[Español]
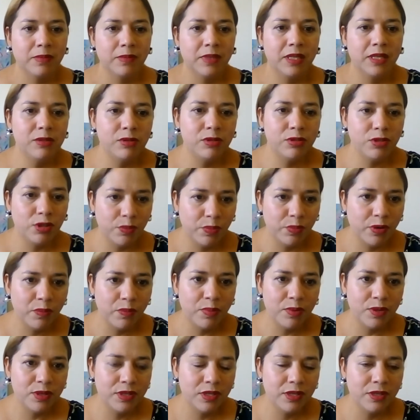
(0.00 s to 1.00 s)
Es nuestro
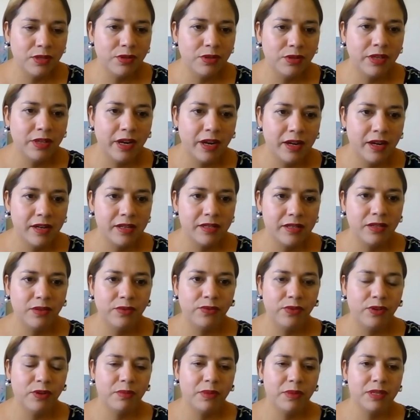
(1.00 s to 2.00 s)
propósito traerles
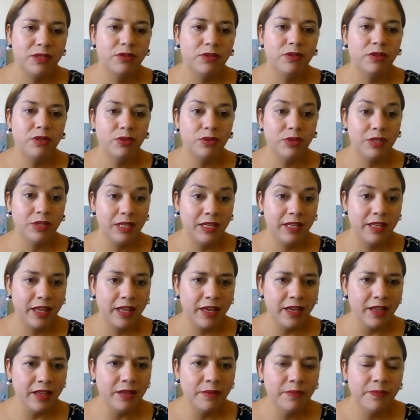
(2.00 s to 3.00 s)
información de
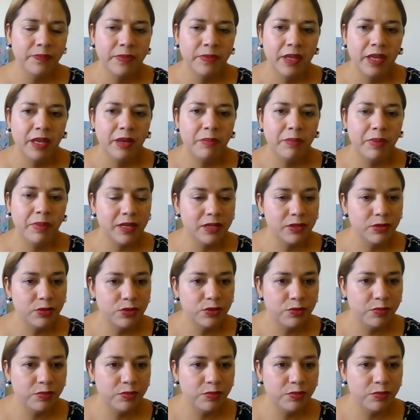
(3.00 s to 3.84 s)
utilidad para sus